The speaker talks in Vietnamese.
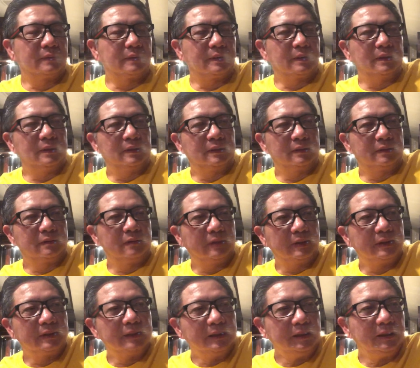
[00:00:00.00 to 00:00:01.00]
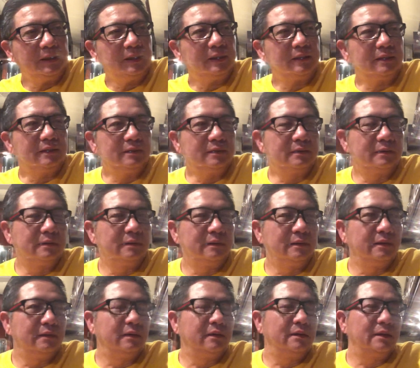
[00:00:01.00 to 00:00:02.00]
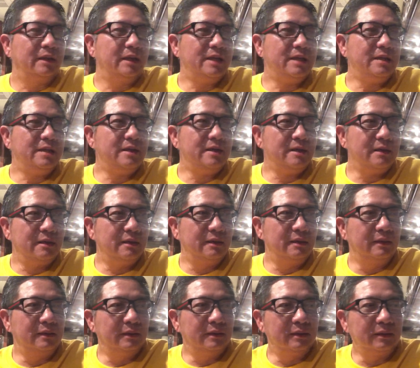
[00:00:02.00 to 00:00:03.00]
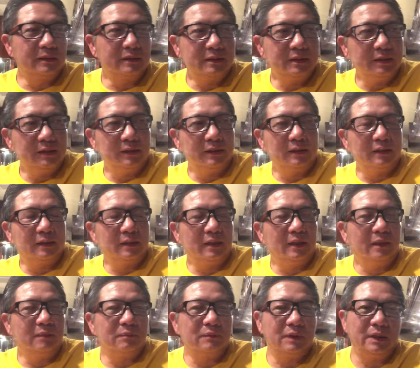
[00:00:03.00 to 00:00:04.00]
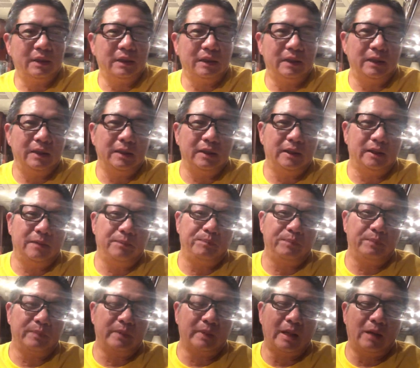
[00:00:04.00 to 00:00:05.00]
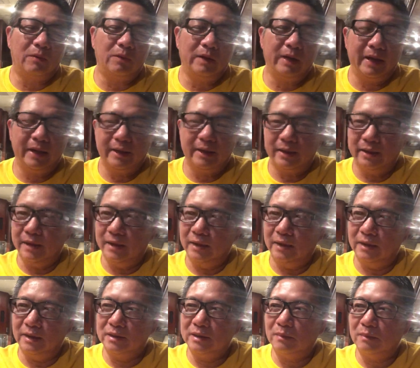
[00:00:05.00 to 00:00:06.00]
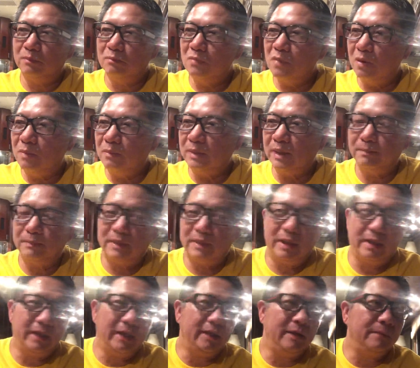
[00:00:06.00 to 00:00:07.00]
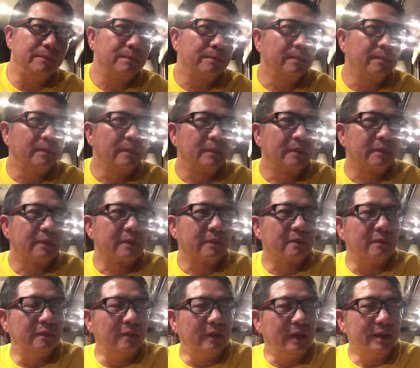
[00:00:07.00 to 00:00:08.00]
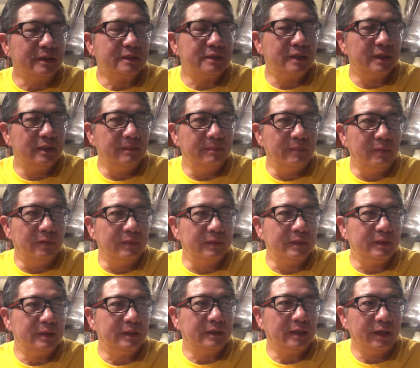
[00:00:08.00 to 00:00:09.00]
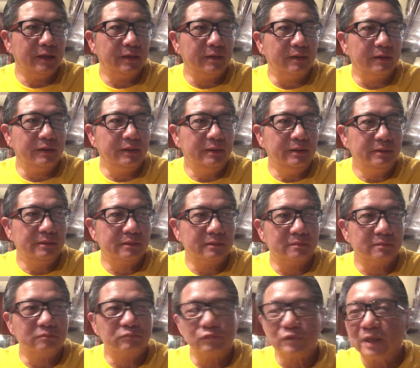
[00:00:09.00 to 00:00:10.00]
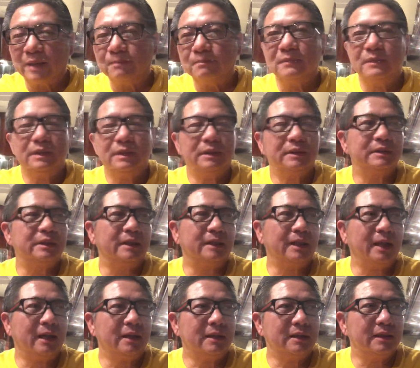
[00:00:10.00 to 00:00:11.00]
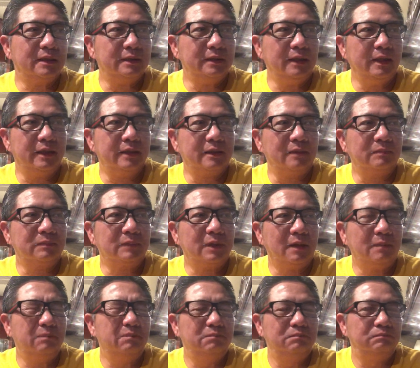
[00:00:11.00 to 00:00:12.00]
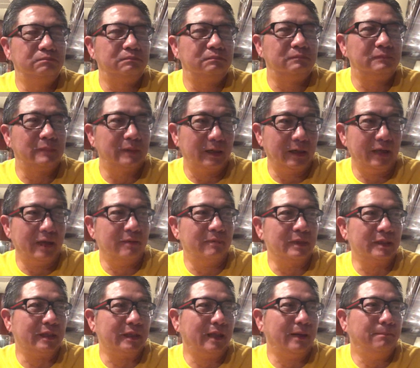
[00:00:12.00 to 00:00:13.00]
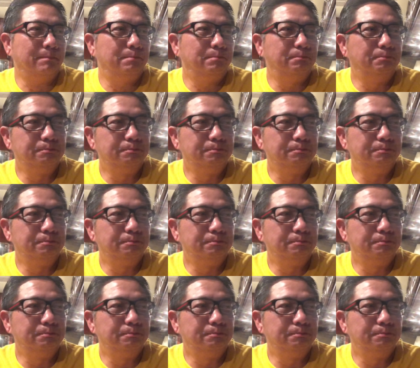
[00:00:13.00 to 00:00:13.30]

à, thuận thiên ý uh, chứ không có đâu có ai ngờ là trong 4 năm nay quá trời mọi thứ thay đổi trăm sẽ thắng cử lại tổng thống ngàn phần trăm